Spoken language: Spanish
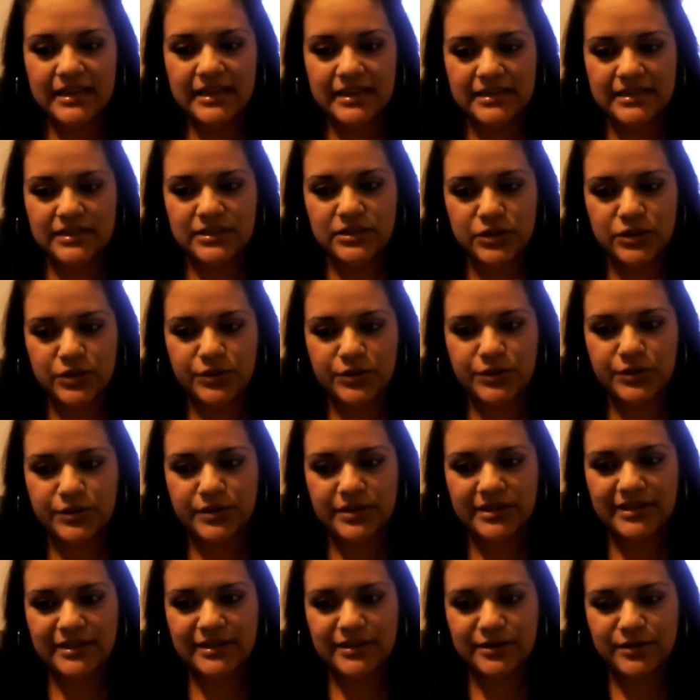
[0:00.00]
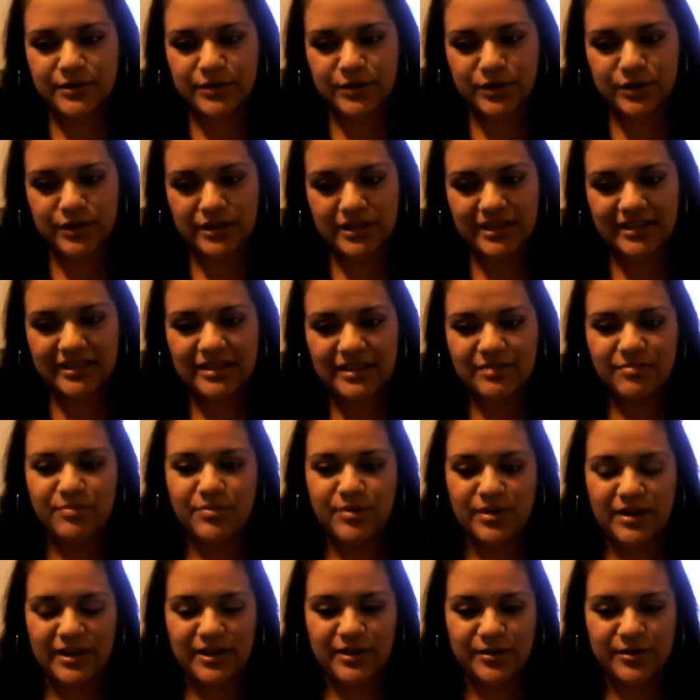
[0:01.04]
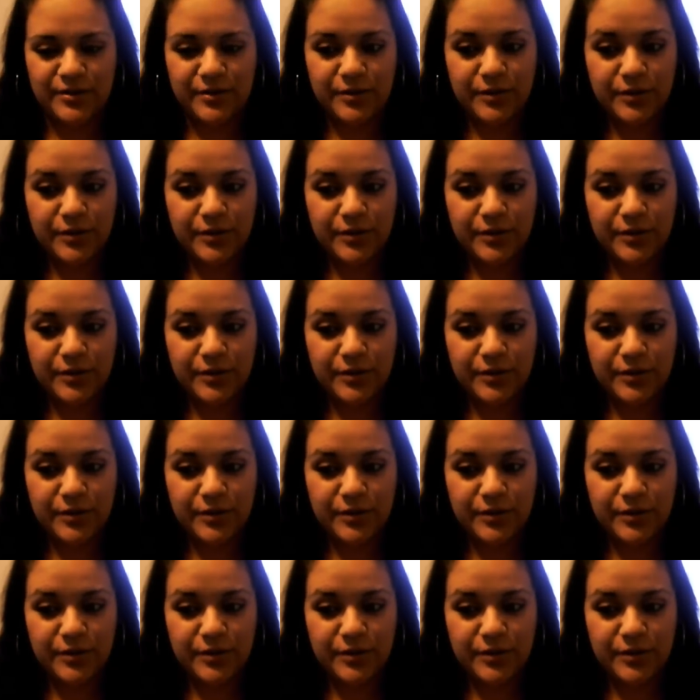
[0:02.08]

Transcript: estoy contenta por ello